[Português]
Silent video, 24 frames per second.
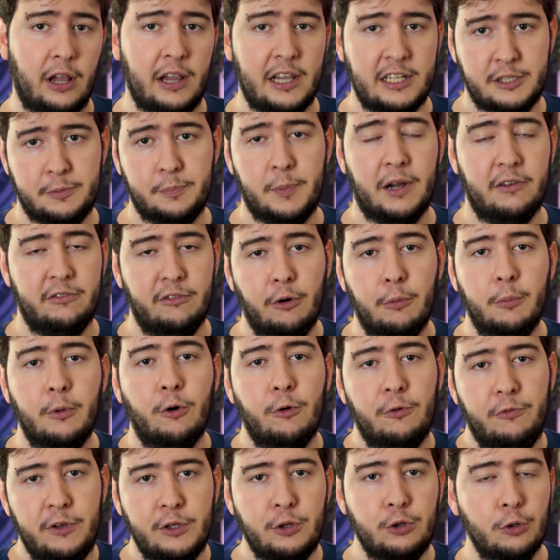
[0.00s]
dólares para ver o
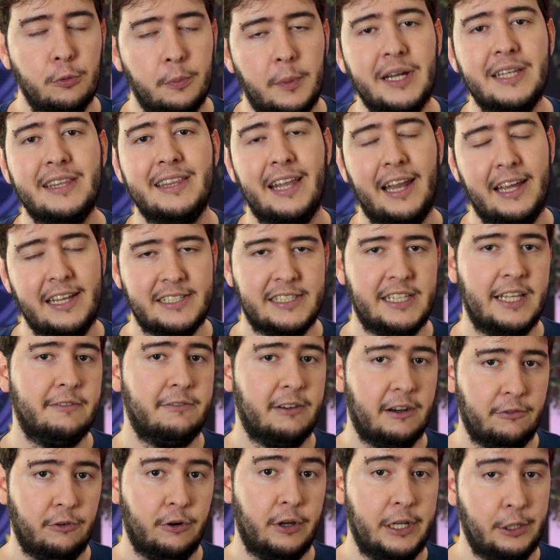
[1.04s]
meu VTuber 3D
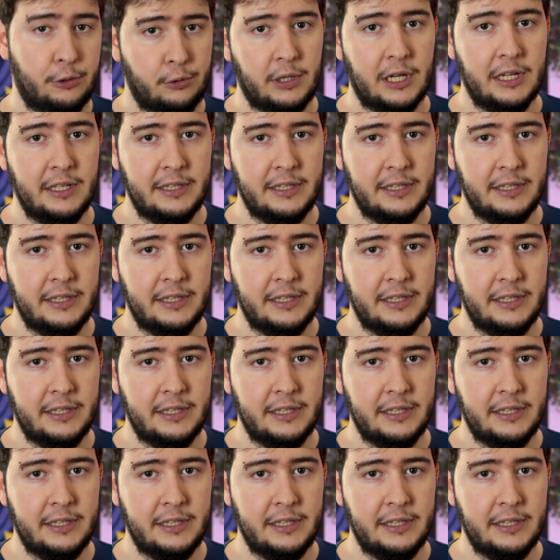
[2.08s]
favorito favorito